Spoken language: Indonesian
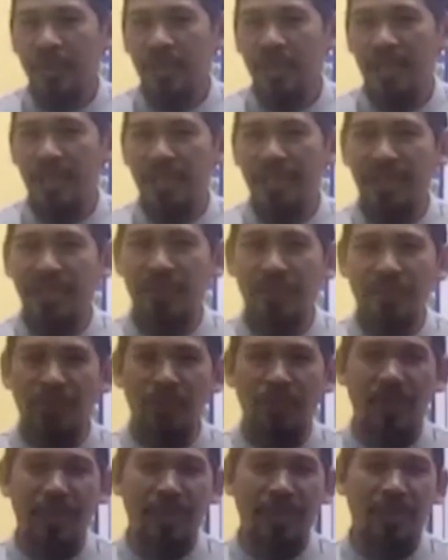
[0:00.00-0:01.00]
anna
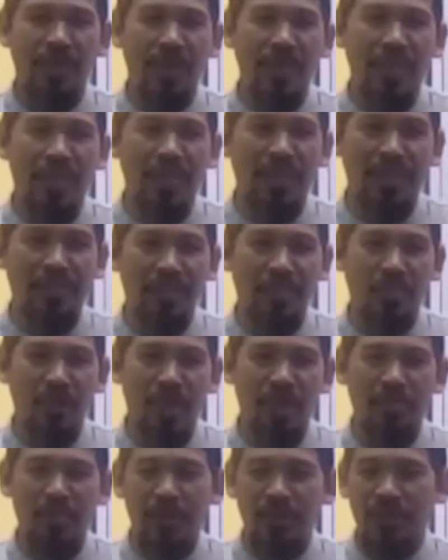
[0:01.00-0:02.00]
rajulan qala lin Nabi
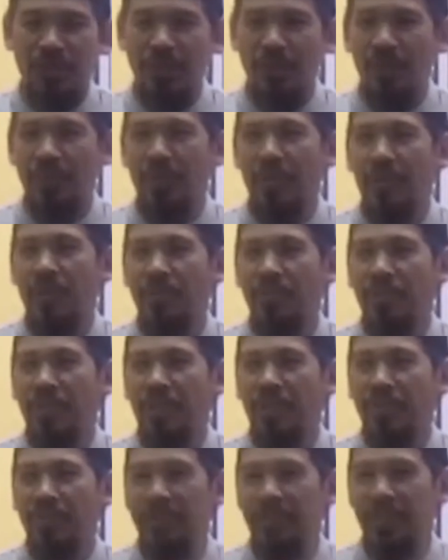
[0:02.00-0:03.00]
Muhammad sallallahu
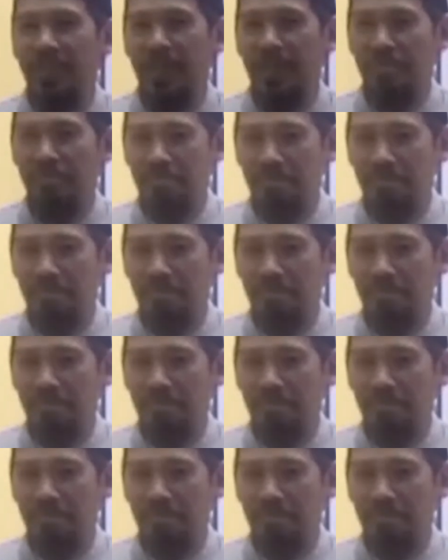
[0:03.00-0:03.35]
alaihi wasallam.